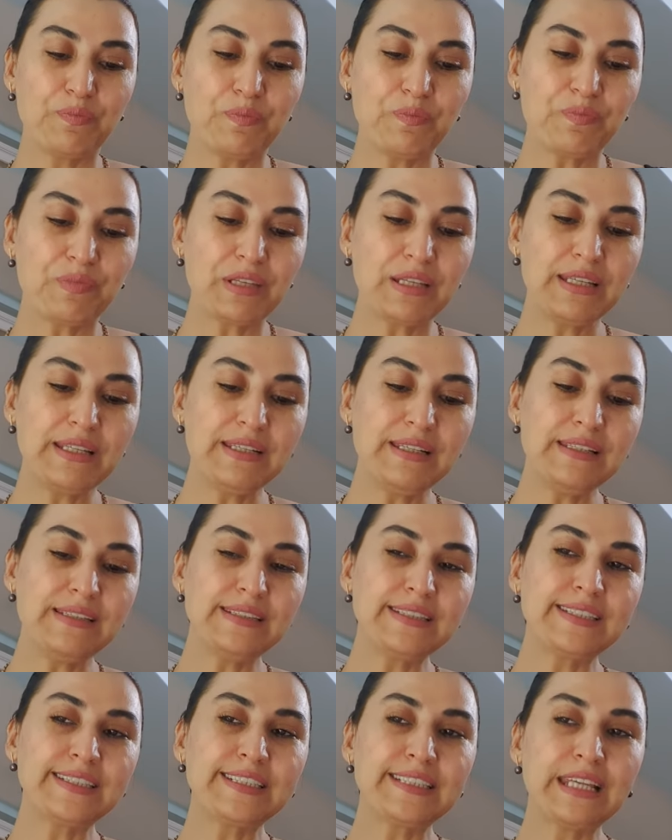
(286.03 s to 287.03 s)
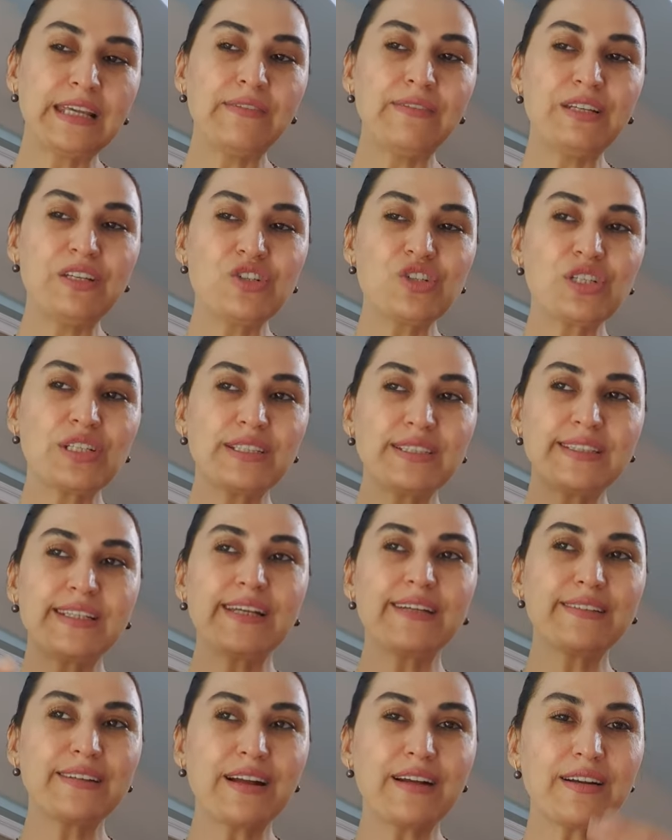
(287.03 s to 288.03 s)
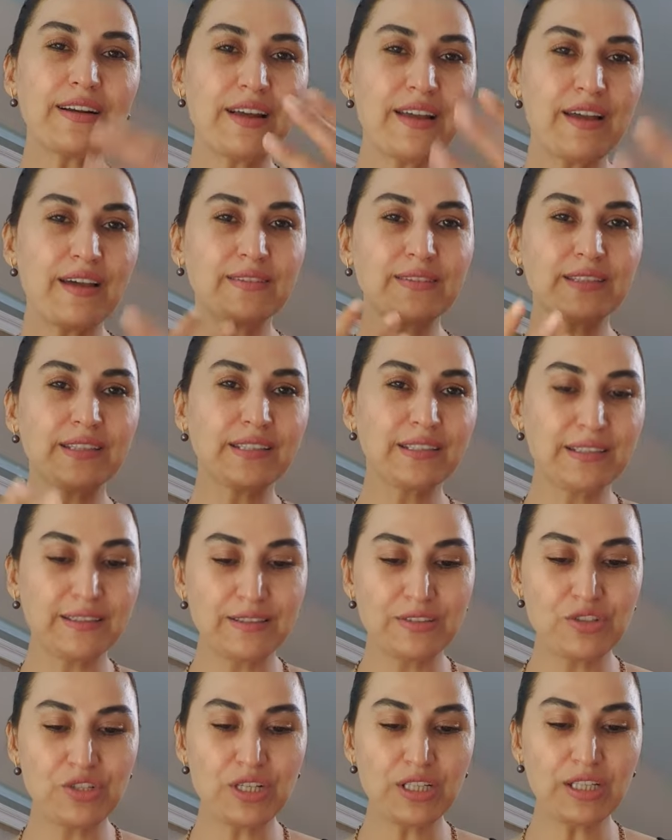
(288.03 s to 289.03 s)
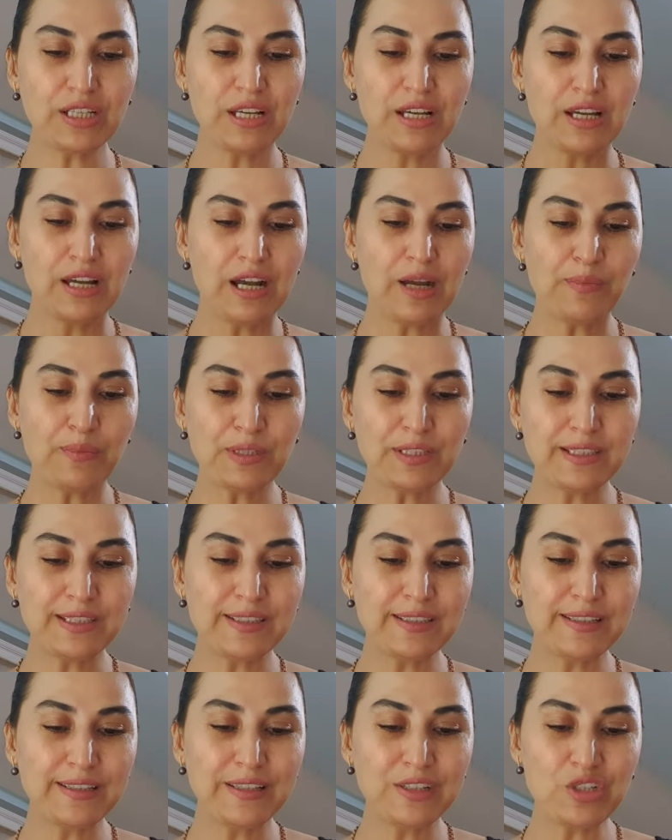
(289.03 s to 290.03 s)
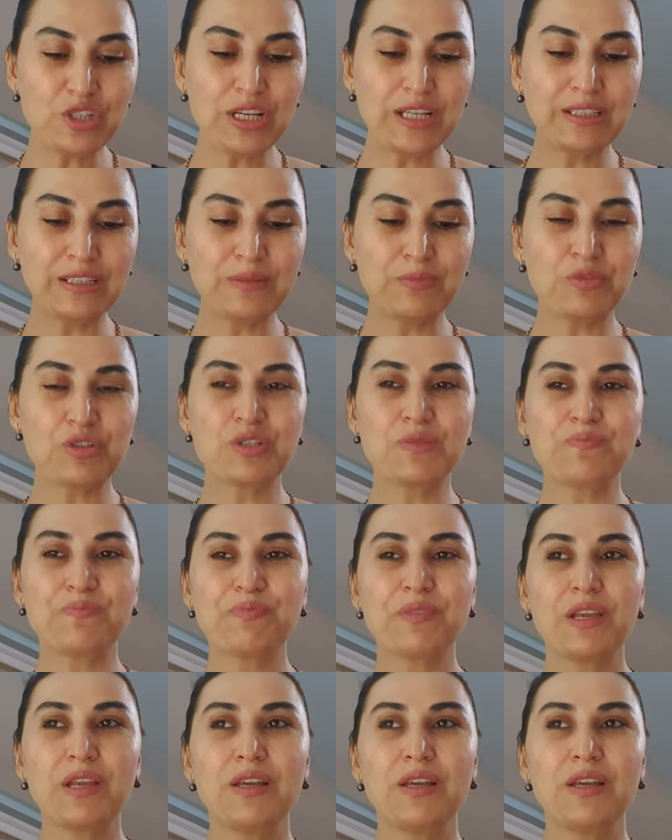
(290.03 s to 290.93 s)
e, sevinciniz tekrar hayata girecek ama size şey demişim